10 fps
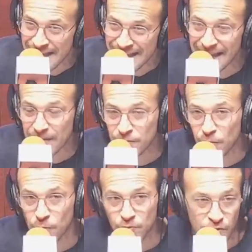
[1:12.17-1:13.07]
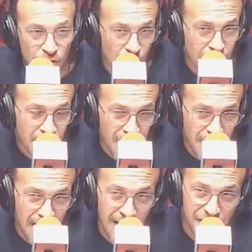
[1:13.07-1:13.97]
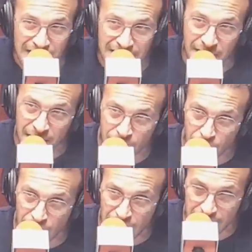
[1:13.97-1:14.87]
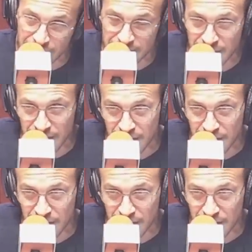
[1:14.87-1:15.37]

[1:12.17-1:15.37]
y la solución a la falta de dólares eh,